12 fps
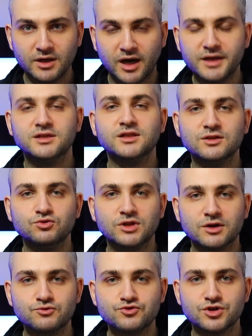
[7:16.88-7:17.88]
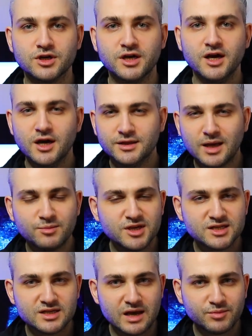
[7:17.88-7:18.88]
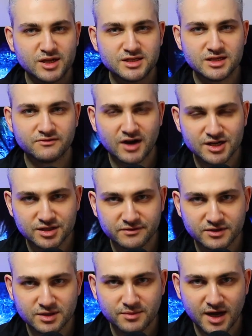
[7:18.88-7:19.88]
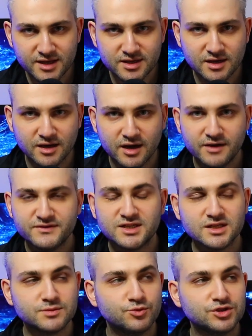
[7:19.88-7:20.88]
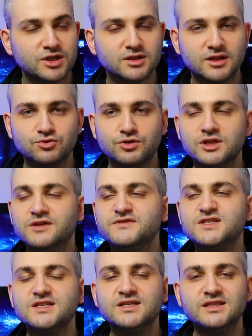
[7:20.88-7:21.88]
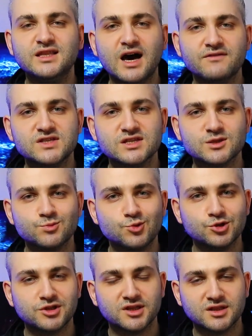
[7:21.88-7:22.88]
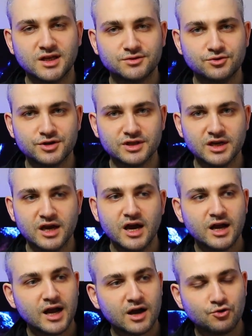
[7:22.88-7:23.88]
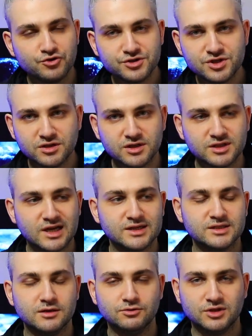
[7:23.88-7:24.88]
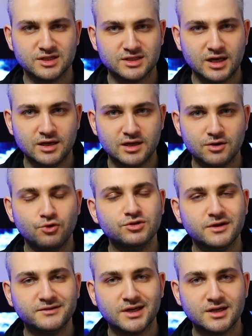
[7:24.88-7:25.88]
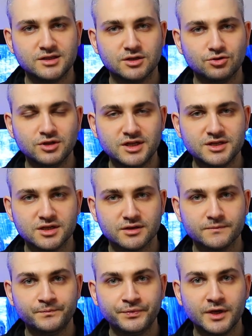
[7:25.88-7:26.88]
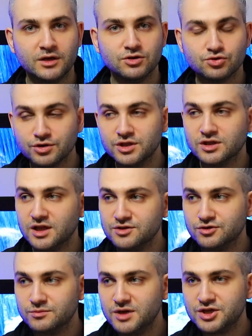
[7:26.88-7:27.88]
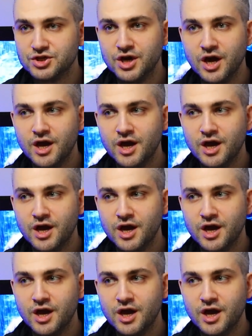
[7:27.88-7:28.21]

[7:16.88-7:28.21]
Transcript: они кладут оружие. Там, если обратить важно внимание, все смотрят на Торина. Всегда все смотрят на Торина. Как он сделает, так сделают остальные. Он авторитет, он лидер. И Торин кладет меч.